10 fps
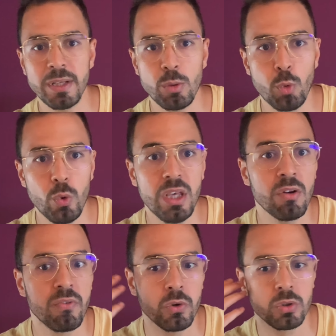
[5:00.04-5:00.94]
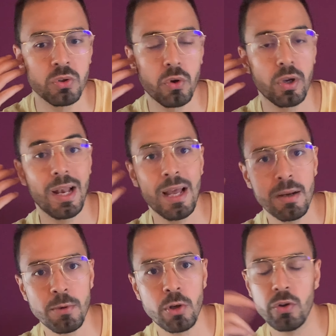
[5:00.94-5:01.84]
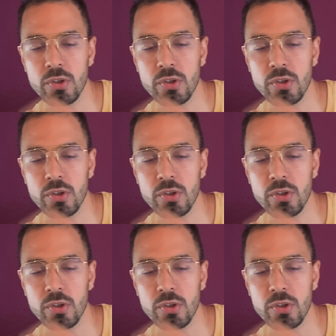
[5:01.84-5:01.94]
de bruit, on veut entendre clairement